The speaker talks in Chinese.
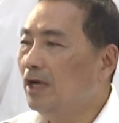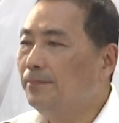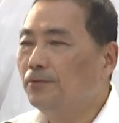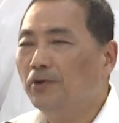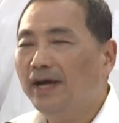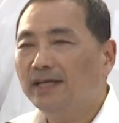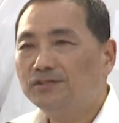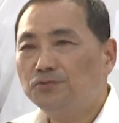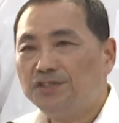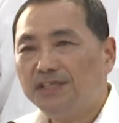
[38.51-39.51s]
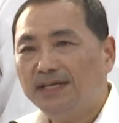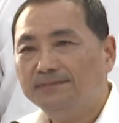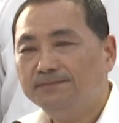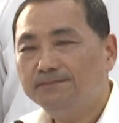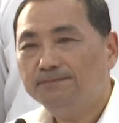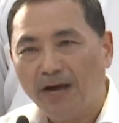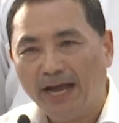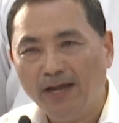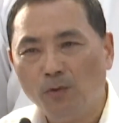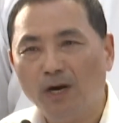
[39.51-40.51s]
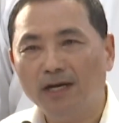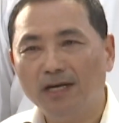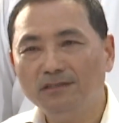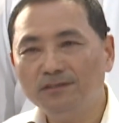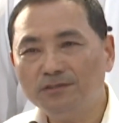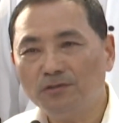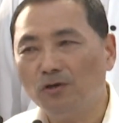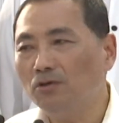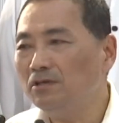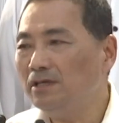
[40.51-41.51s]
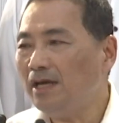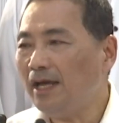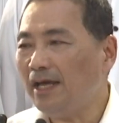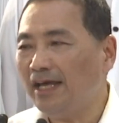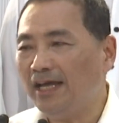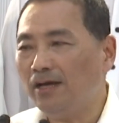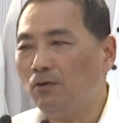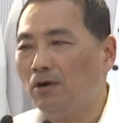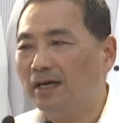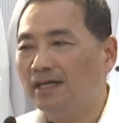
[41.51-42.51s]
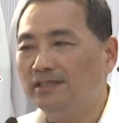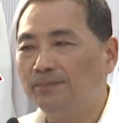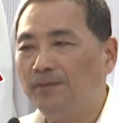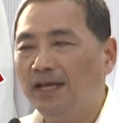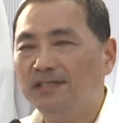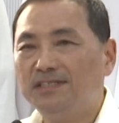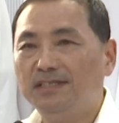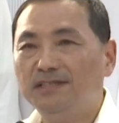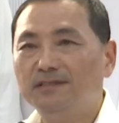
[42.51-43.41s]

会不会出现白华人送黑华人的悲剧？